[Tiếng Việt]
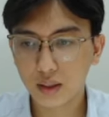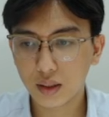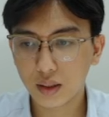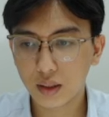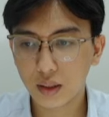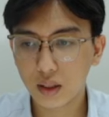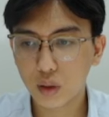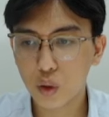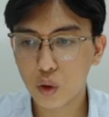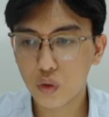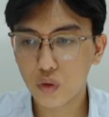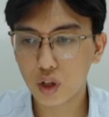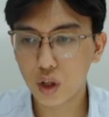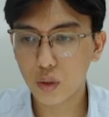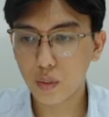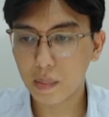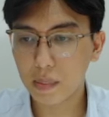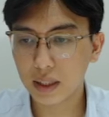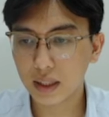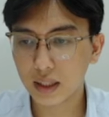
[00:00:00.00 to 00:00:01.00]
những cổ phiếu
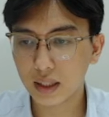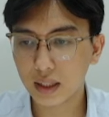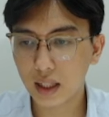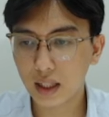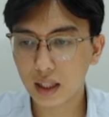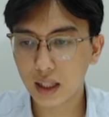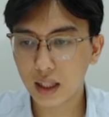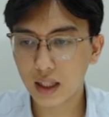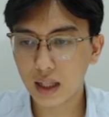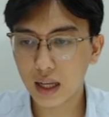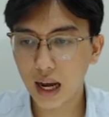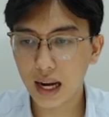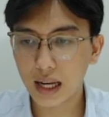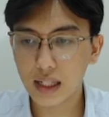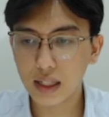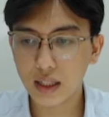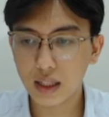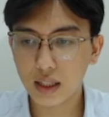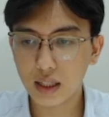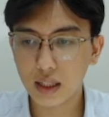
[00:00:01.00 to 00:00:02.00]
mà mình thấy là
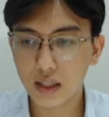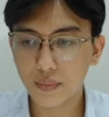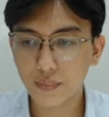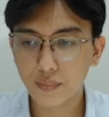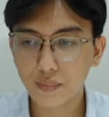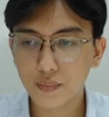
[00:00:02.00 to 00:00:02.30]
hay thì ờ,